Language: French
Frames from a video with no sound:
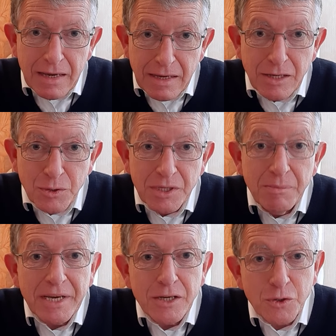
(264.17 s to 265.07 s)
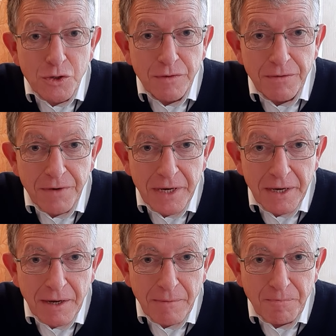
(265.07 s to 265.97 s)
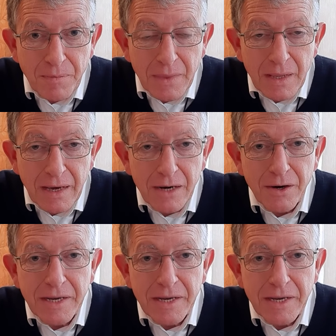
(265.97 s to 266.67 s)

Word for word: il se dit, mais qu'est-ce que je vais faire Alors